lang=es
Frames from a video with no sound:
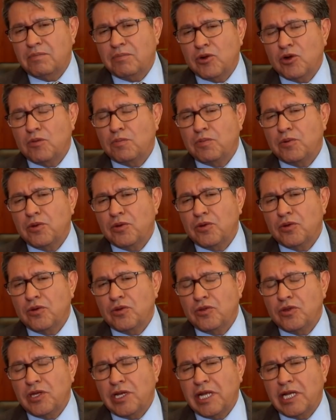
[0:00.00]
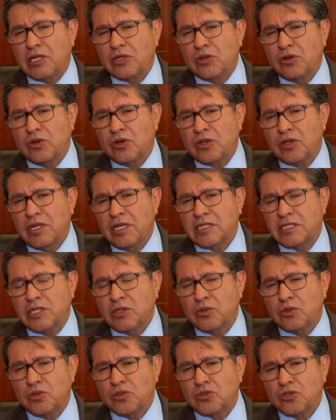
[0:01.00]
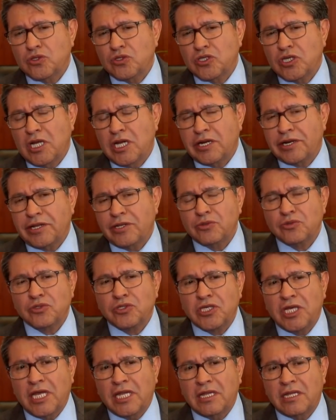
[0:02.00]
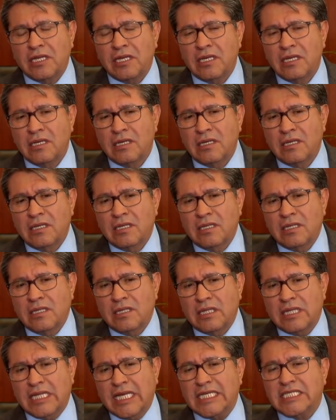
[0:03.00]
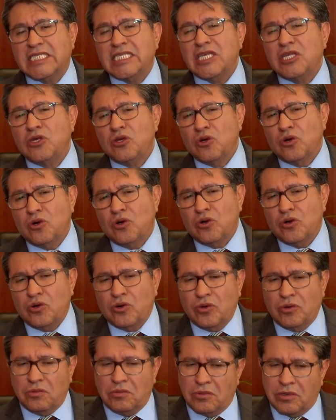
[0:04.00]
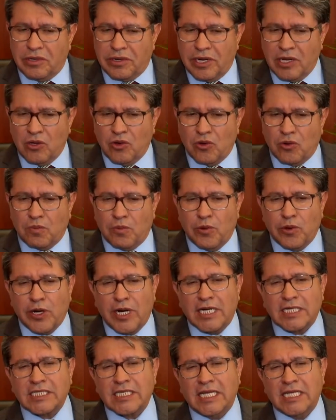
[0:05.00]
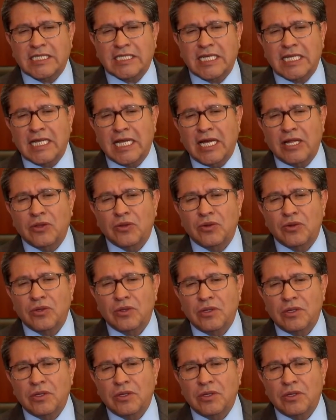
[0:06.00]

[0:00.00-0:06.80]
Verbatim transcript: propio director del Seguro Social renunciante decidió reincorporarse al Senado.